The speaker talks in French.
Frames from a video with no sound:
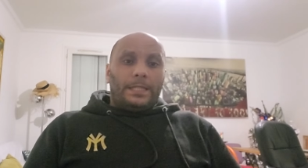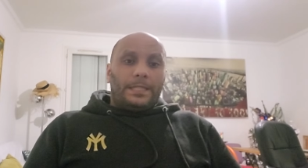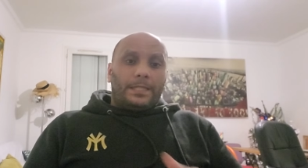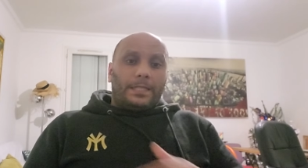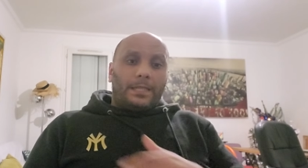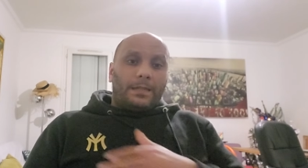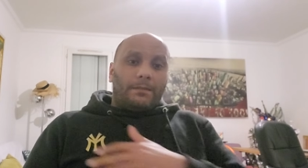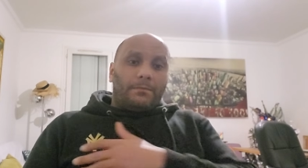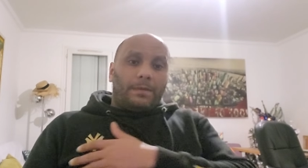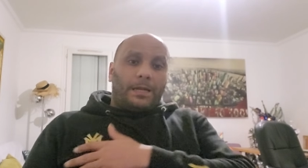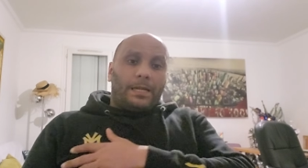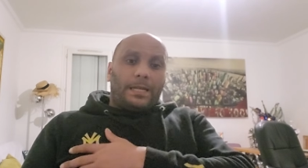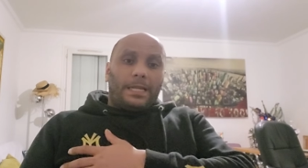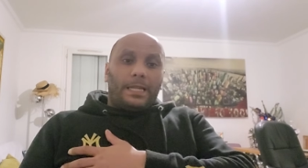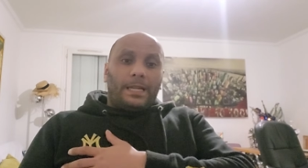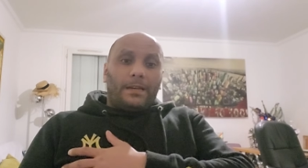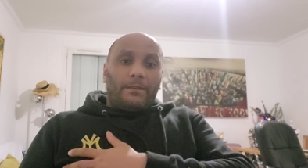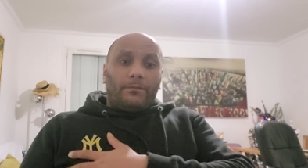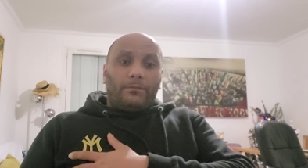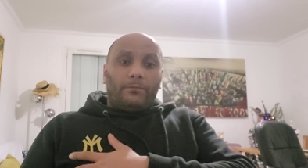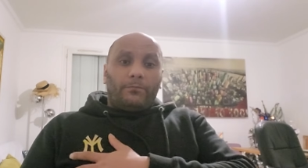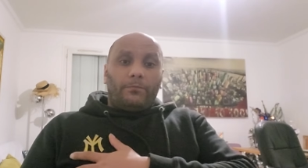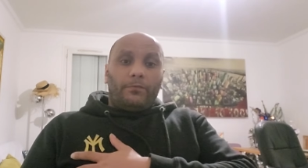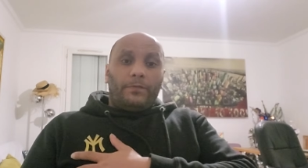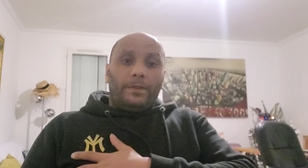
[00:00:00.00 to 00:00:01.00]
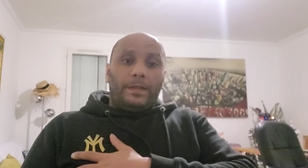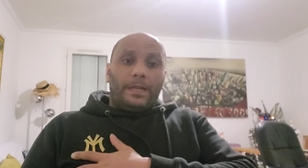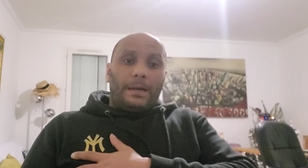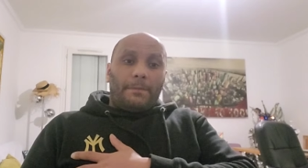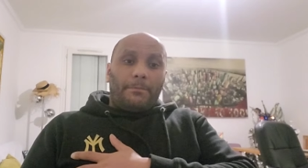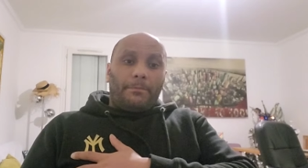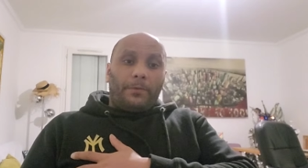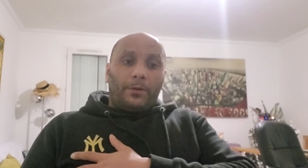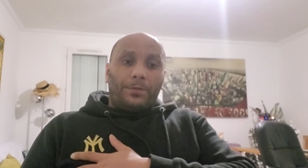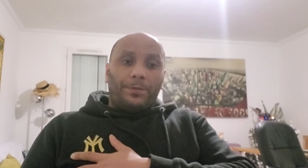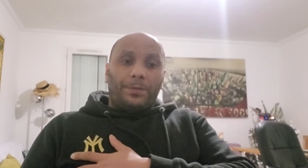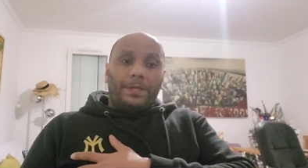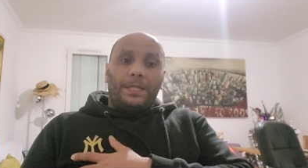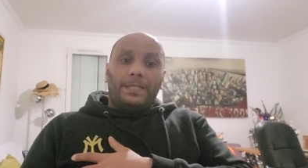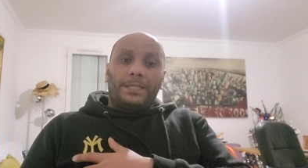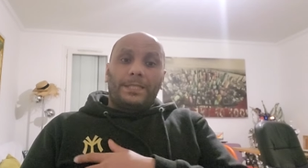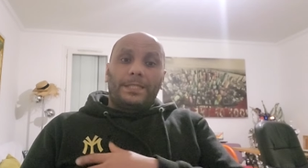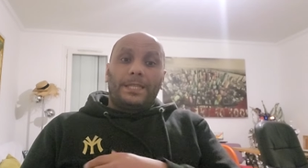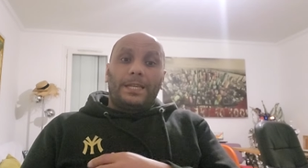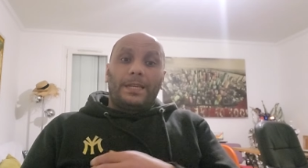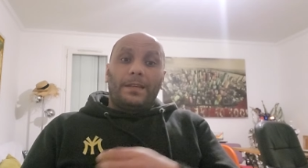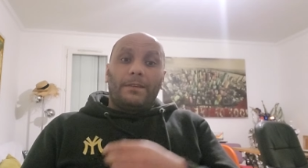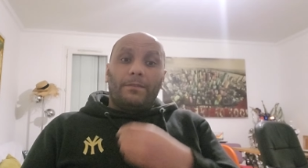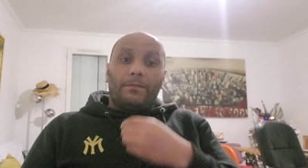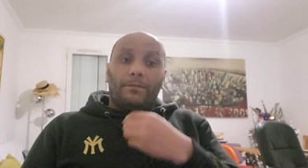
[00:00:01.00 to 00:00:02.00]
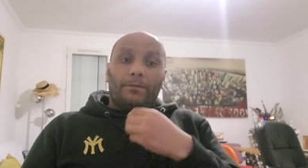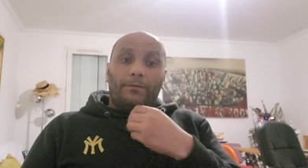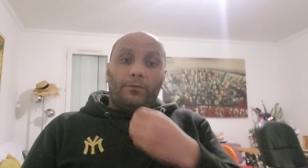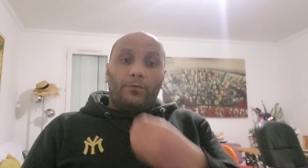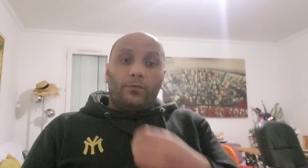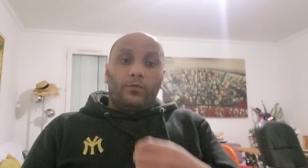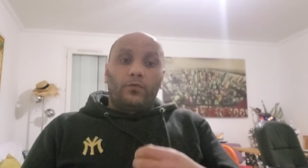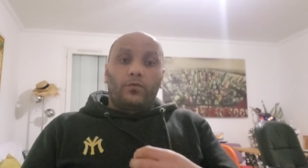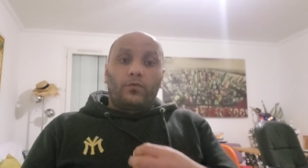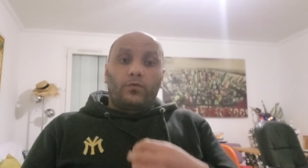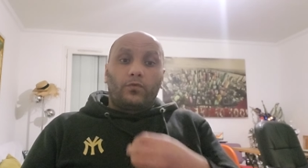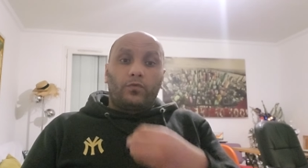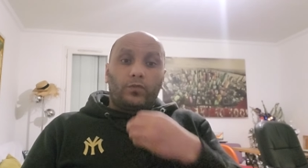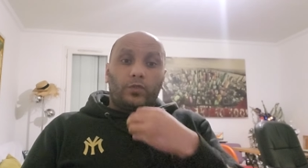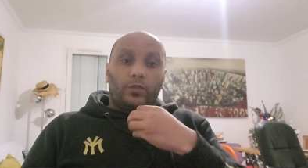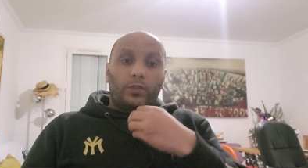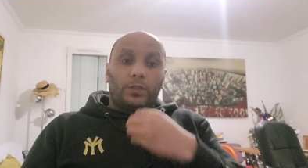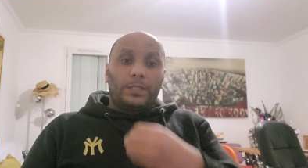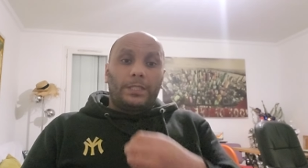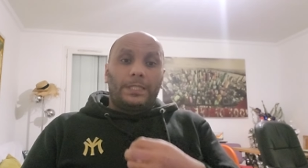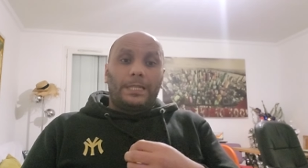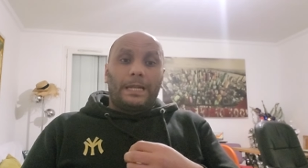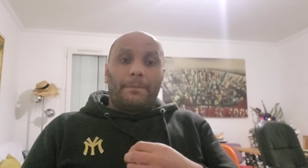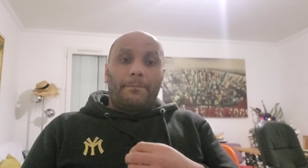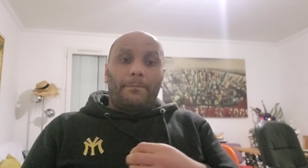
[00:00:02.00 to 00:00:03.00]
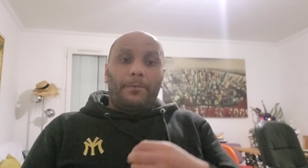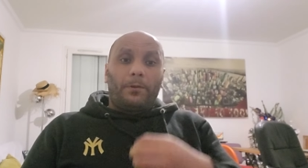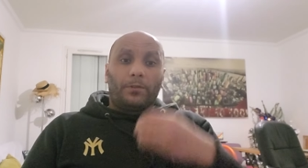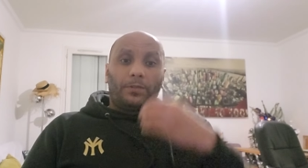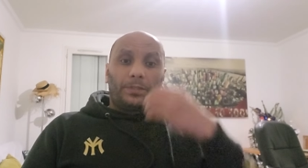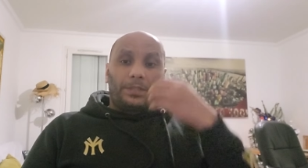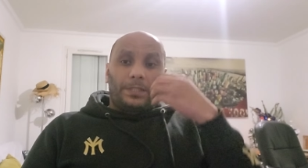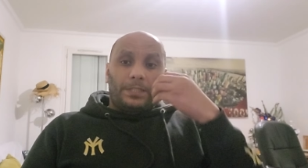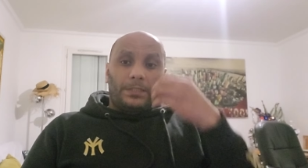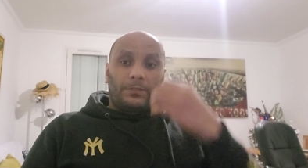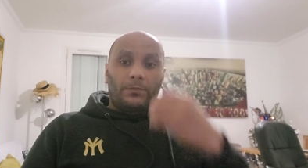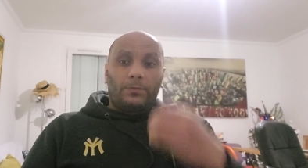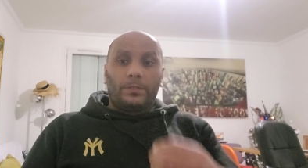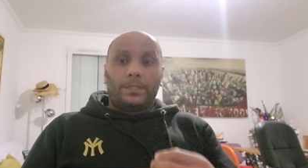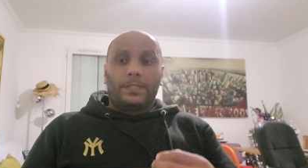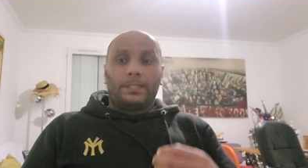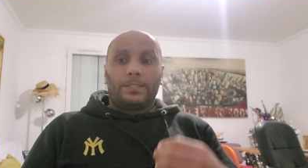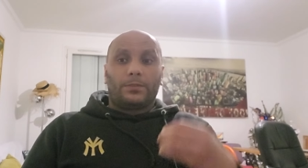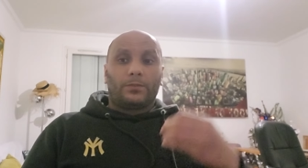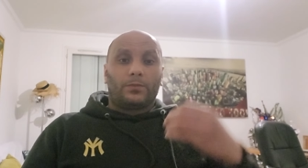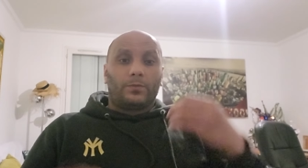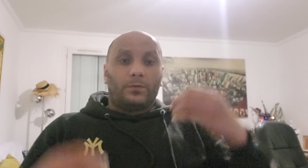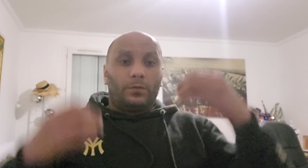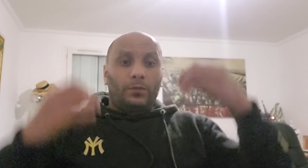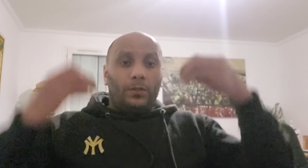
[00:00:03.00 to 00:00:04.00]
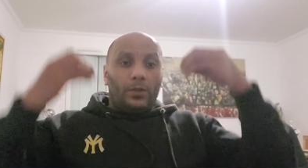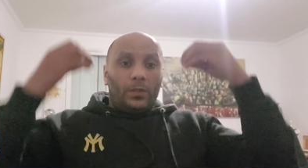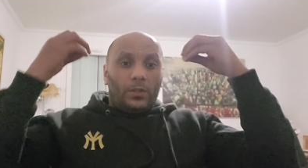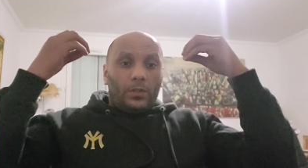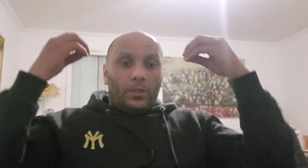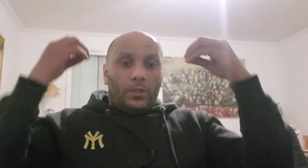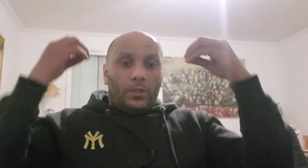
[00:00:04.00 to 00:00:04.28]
Cette marque-là, vous pouvez la porter, c'est vous, tous ceux qui la portent, c'est ceux qui sont